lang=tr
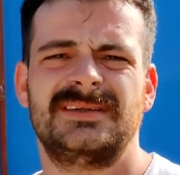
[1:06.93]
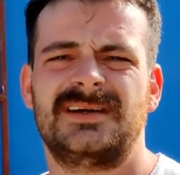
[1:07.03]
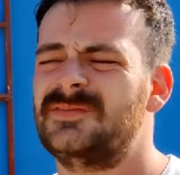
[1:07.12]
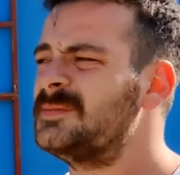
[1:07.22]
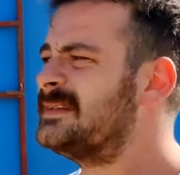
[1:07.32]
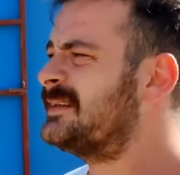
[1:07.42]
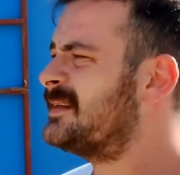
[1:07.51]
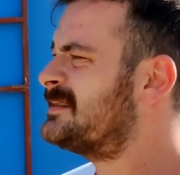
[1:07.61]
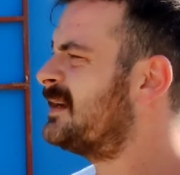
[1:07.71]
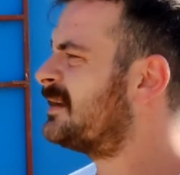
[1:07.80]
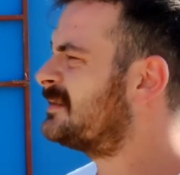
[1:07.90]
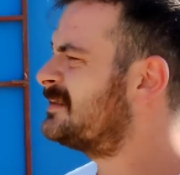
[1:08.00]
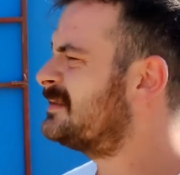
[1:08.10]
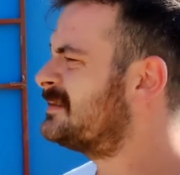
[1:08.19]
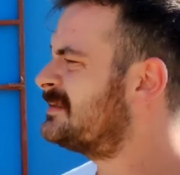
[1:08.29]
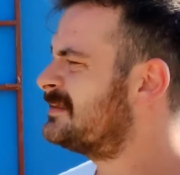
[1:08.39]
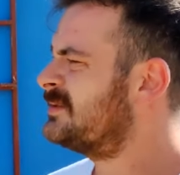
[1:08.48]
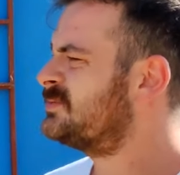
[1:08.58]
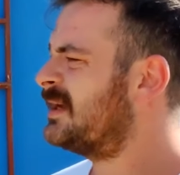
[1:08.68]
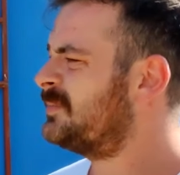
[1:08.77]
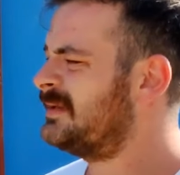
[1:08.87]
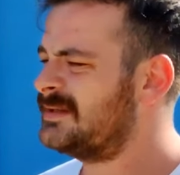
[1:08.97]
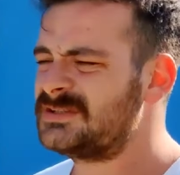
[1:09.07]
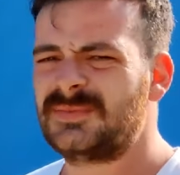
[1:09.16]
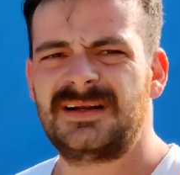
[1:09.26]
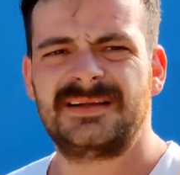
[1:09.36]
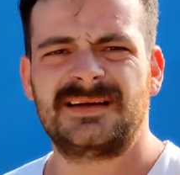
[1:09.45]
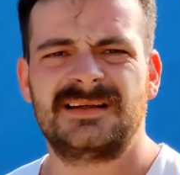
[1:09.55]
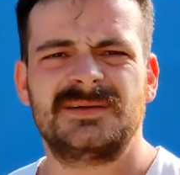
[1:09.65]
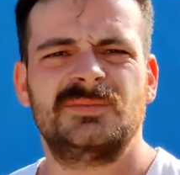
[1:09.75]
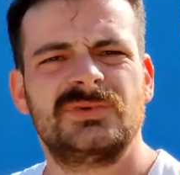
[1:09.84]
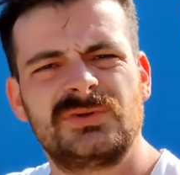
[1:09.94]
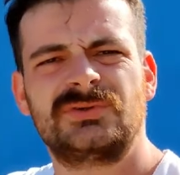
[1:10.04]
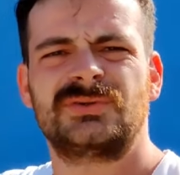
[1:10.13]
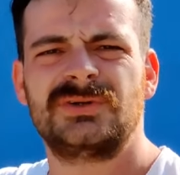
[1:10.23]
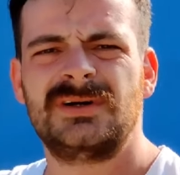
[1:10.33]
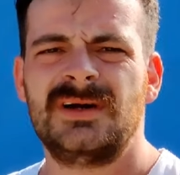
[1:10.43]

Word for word: E, kafamızdakini size anlattık. Sizle güzel bir iletişim halinde kaldık. Bunu kurduk.